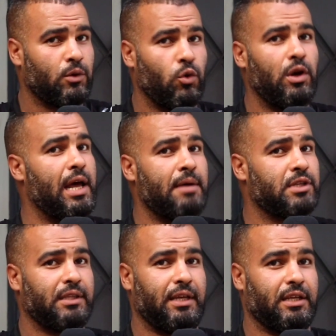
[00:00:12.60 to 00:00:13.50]
كل عام
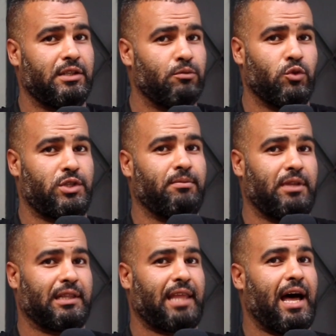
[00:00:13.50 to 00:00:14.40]
تندير هذا الموسم
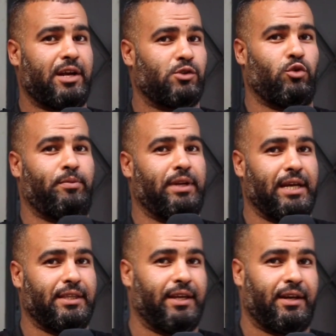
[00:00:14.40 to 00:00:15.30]
ديال الطعارج
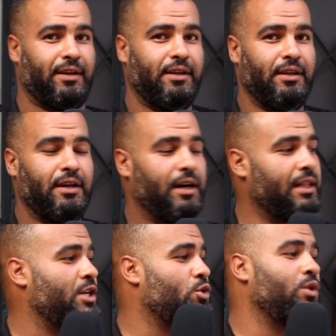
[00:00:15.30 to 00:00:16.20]
والبنادر
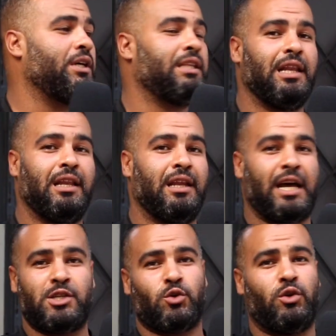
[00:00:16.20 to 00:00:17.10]
هاد الاجواء ديال
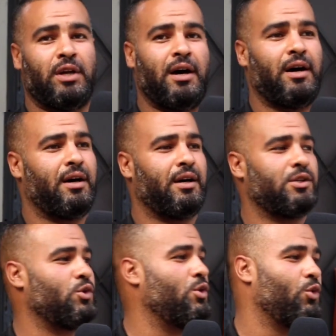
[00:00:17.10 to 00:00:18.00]

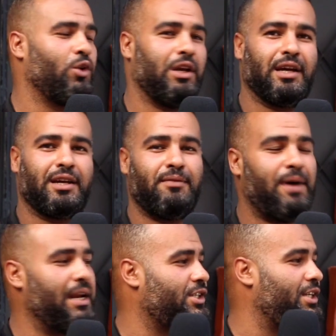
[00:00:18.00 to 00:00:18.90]
عاشوره شنو نقول لك
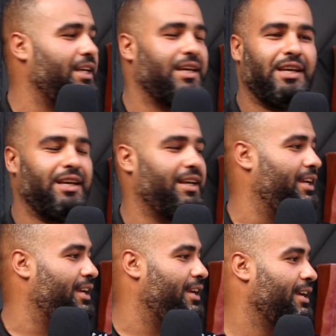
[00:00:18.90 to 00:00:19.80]
بحال
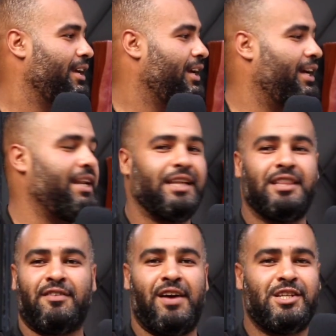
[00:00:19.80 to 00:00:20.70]
شي حنا
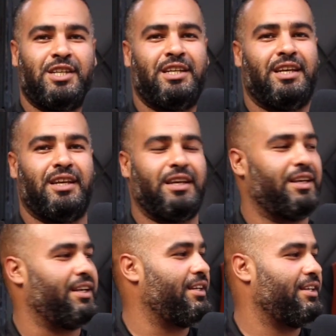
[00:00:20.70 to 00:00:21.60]
عندنا بحال
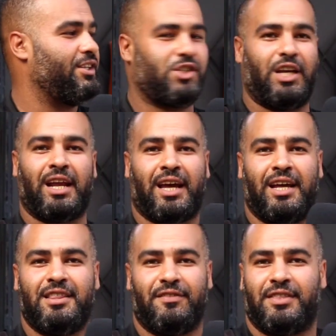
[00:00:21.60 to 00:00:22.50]
شي شي عرق
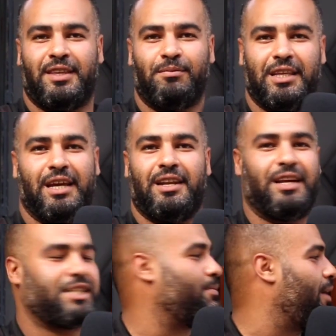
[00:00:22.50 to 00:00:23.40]
عندنا في الدم
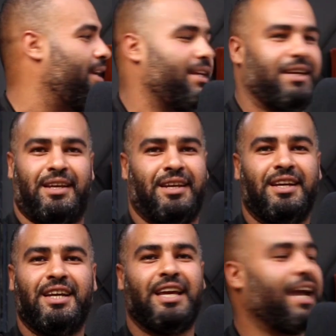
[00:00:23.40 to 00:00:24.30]
ديالنا تيبقى
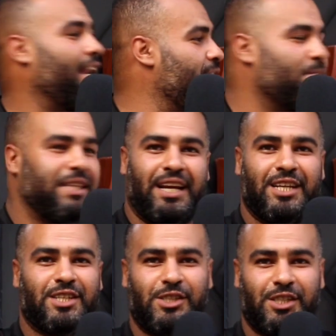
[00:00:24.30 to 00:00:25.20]
يغلي اللي ما
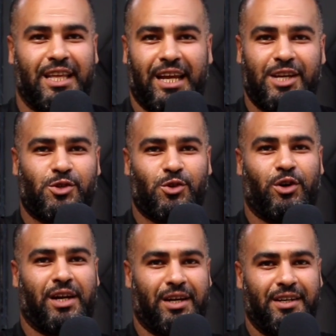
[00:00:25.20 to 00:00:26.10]
درناش هادشي ديال عاشوره